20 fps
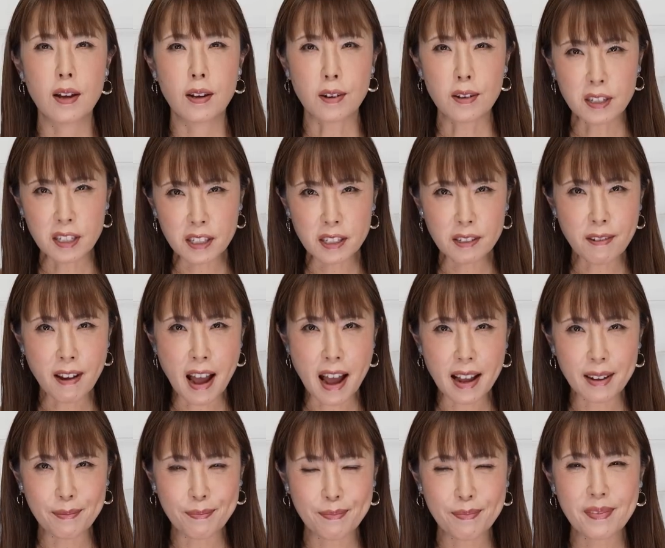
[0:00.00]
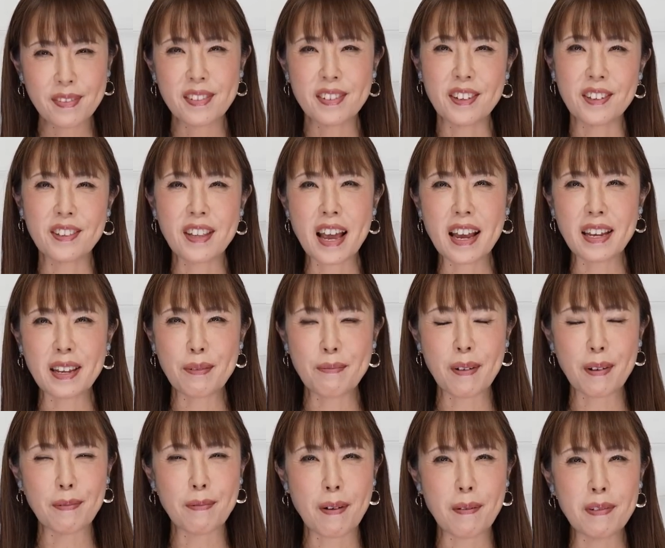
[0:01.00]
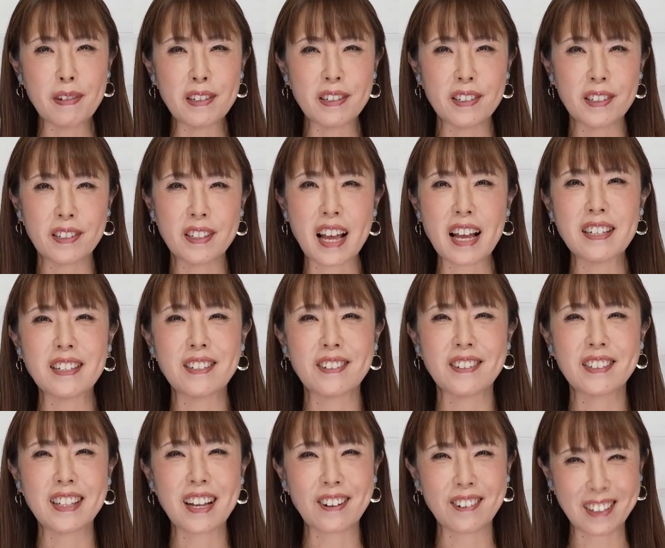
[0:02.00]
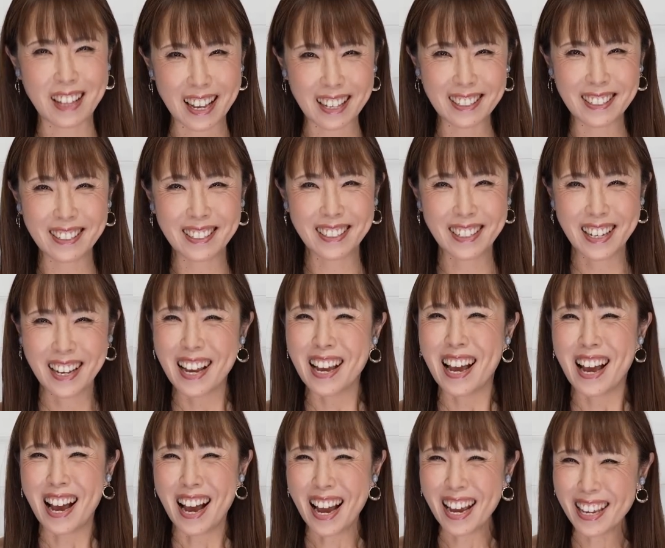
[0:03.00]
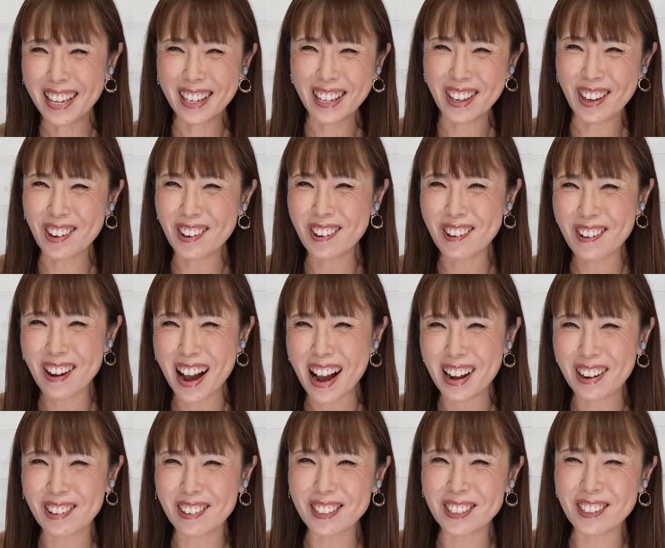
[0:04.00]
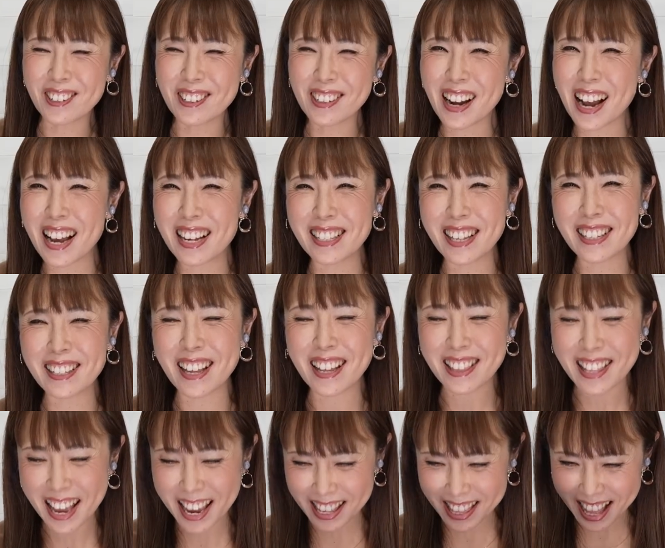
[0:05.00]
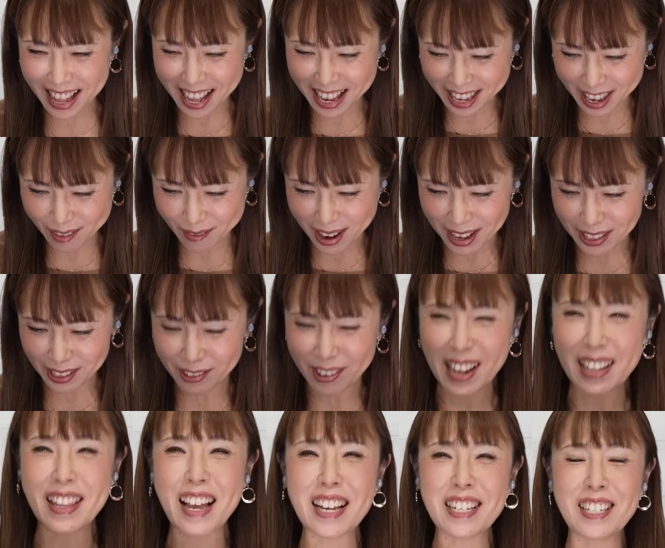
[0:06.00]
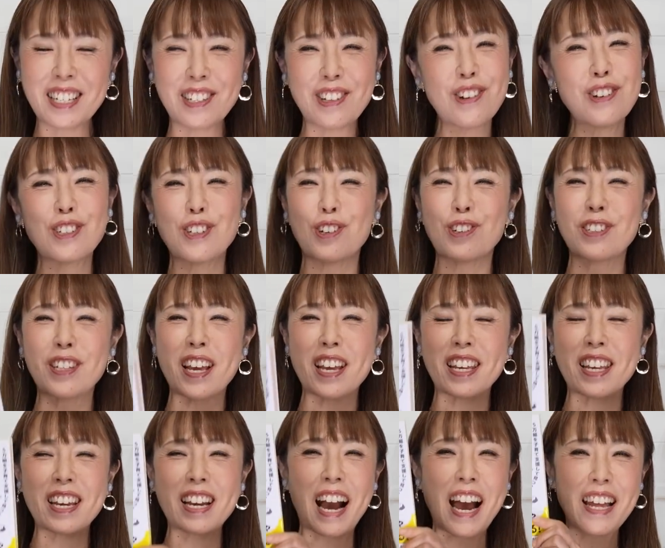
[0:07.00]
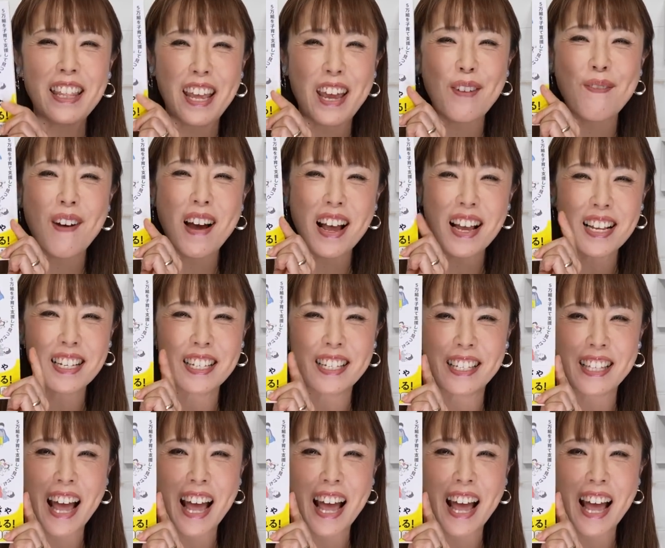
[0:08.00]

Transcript: こんにちは助産院バブバブ助産師の久子ですはい今日はご紹介させていただきます私の書籍が出まし